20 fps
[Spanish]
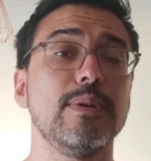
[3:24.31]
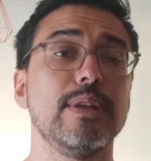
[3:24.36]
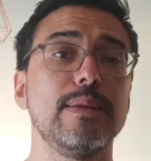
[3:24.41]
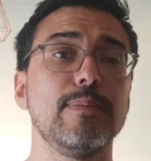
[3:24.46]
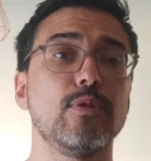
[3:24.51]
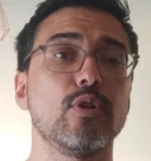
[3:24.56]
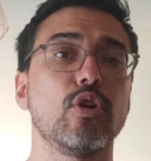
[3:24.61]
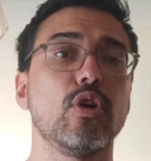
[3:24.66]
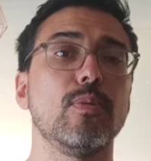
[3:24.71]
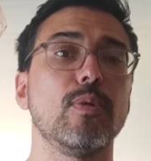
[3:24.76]

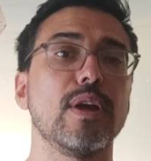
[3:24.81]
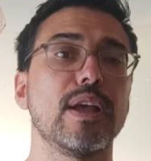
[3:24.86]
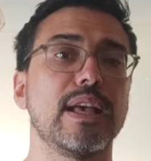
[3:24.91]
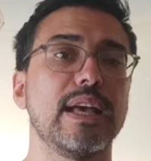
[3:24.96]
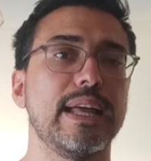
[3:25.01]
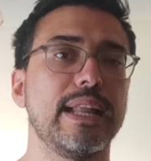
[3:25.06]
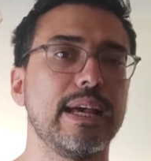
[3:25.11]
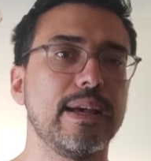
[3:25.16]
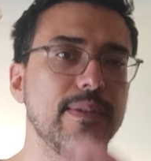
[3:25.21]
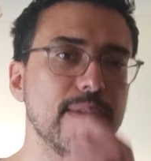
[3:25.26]
Veremos cómo
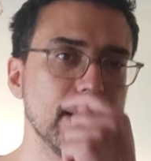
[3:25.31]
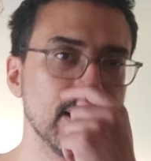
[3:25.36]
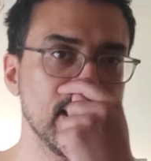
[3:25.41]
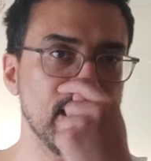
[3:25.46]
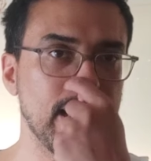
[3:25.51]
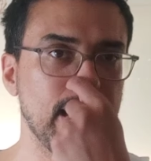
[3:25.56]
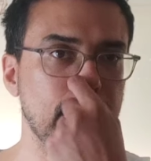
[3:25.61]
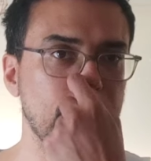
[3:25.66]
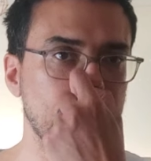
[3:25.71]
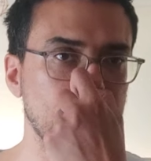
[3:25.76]
encara
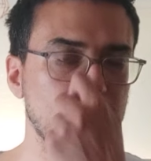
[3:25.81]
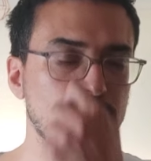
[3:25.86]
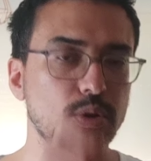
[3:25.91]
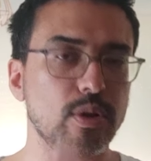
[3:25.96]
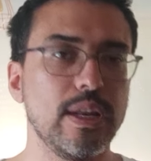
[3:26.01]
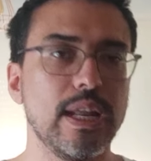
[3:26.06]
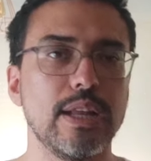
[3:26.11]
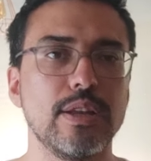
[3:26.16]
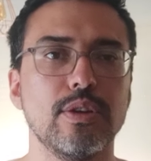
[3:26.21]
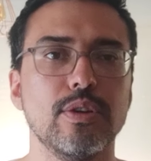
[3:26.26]
el resto
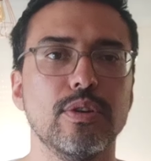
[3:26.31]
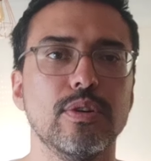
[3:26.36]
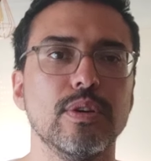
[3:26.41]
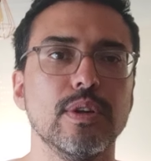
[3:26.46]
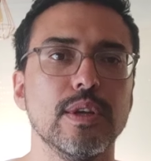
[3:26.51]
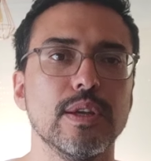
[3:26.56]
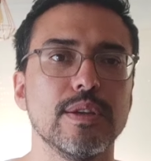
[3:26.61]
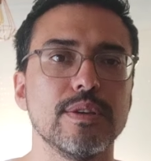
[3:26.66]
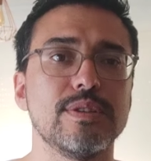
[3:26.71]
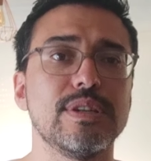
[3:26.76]
del año
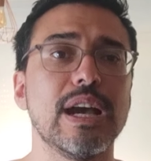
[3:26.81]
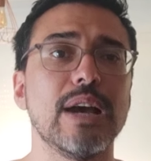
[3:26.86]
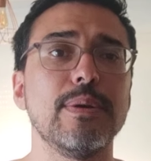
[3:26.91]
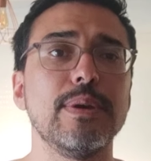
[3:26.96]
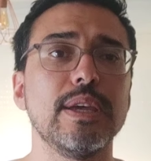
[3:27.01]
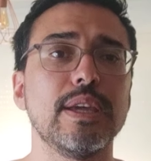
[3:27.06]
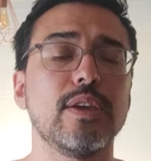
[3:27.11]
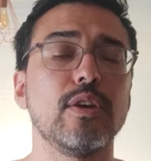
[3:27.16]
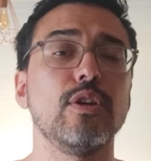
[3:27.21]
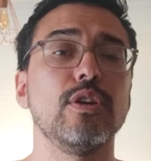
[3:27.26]

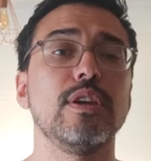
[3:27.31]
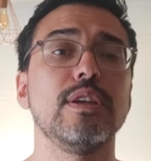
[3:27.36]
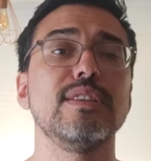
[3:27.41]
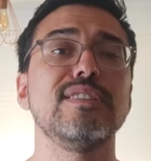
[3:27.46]
Xavi, que hoy,